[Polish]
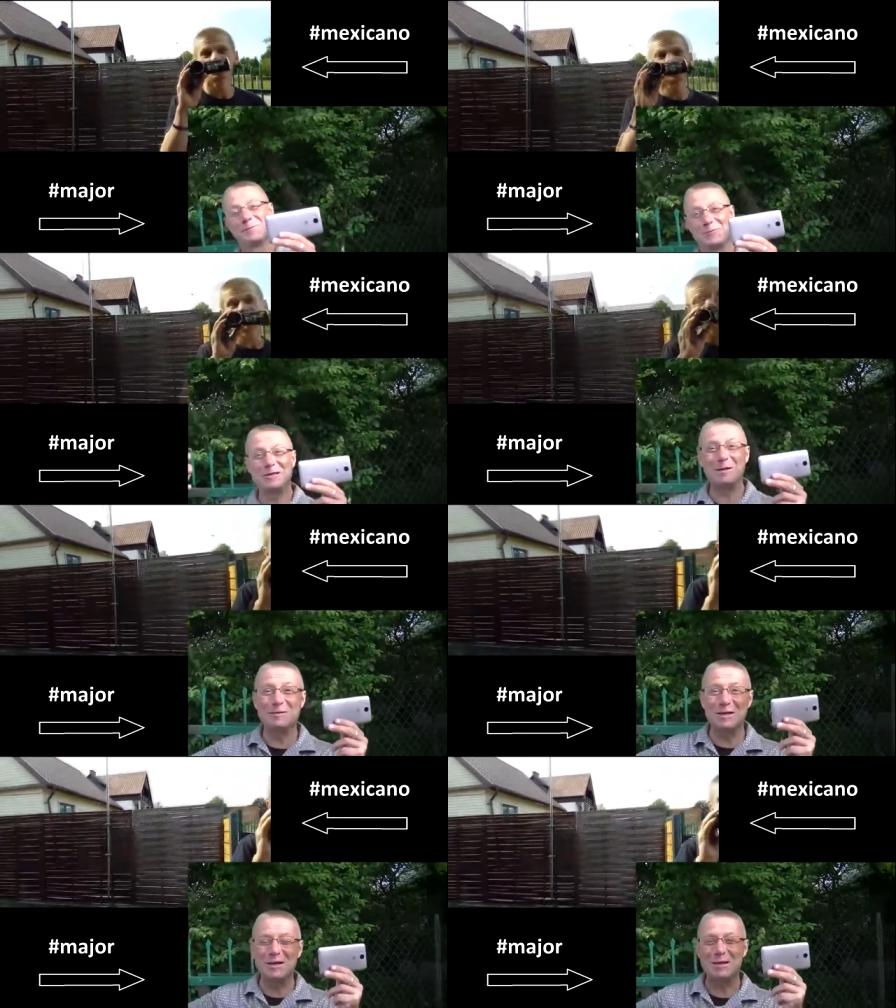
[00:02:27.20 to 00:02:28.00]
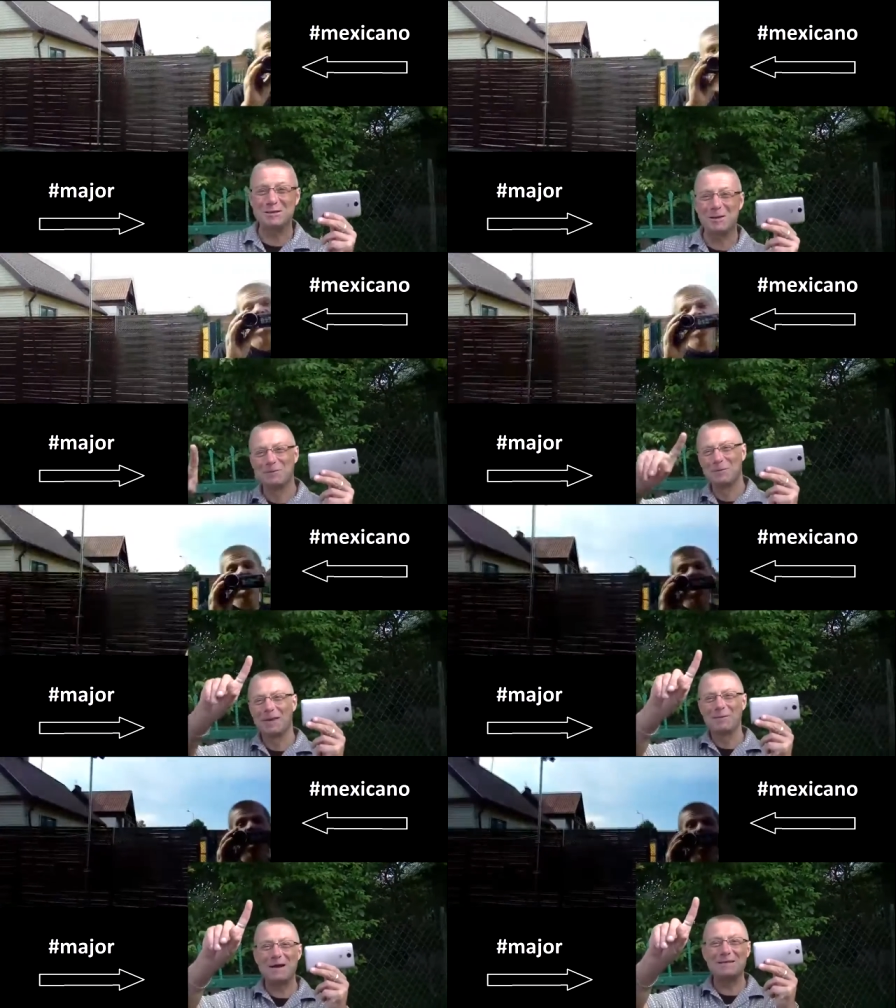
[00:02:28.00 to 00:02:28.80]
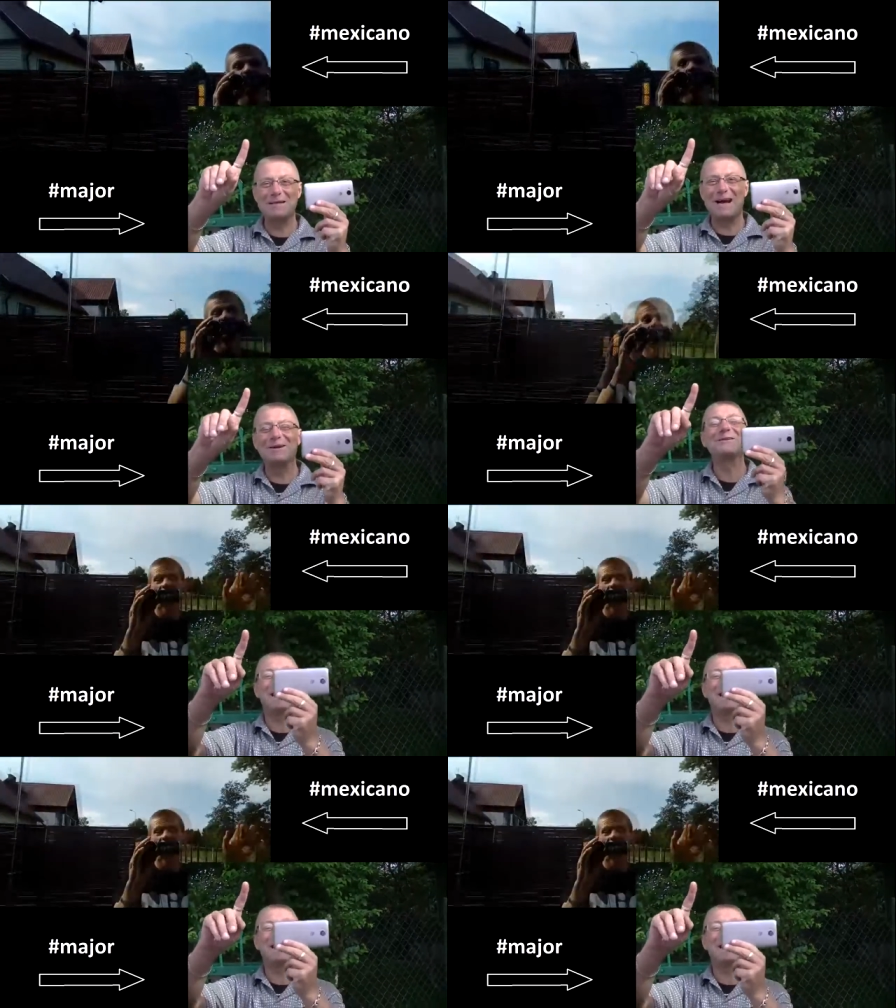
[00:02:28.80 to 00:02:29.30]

pokażesz że majora. Meksykanu